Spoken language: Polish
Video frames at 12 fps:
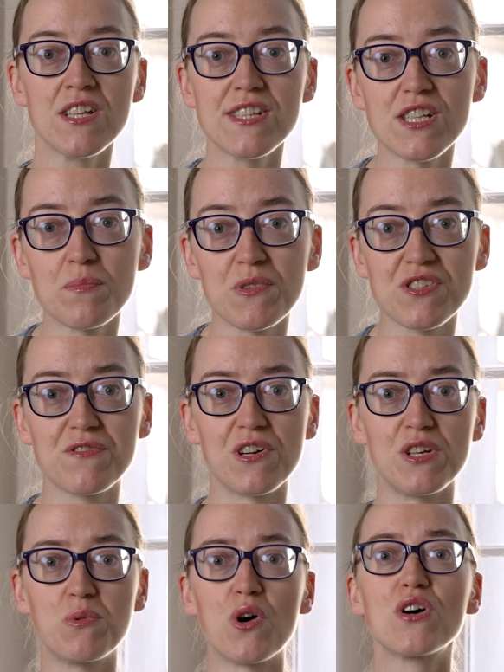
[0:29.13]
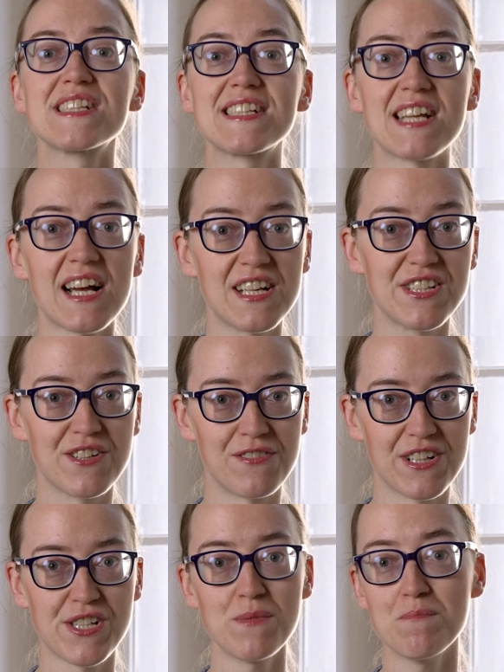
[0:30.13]
co pozwoliło
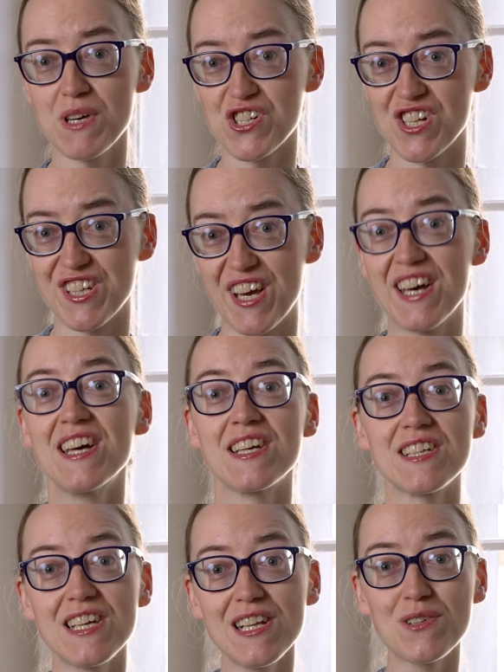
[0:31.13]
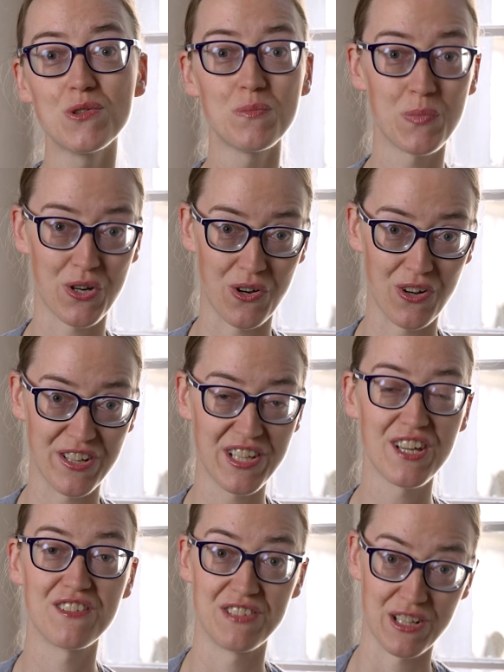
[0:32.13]
zrealizować marzenie kilku pokoleń
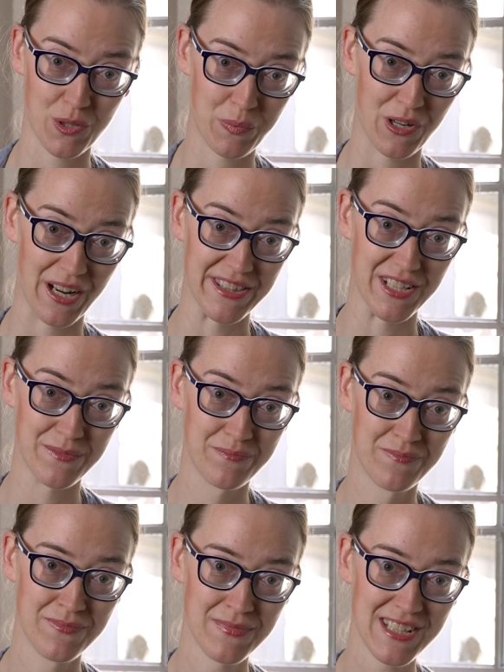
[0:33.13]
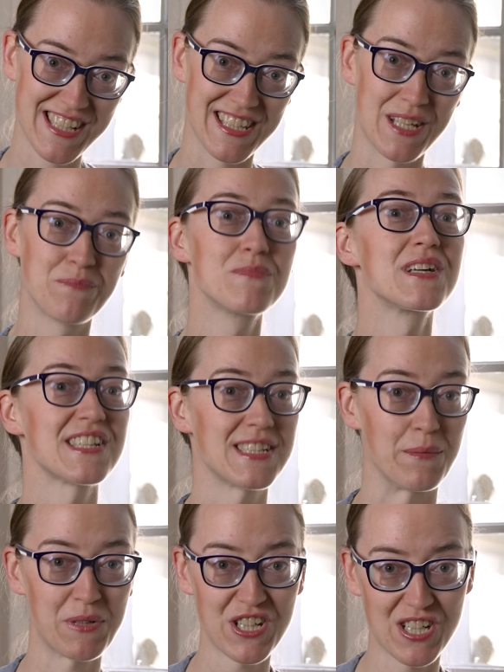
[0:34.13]
Wielkopolan. A zatem
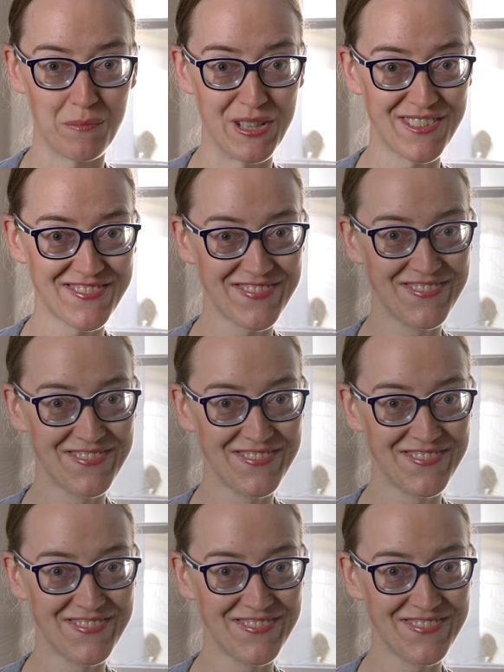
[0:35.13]
zapraszamy!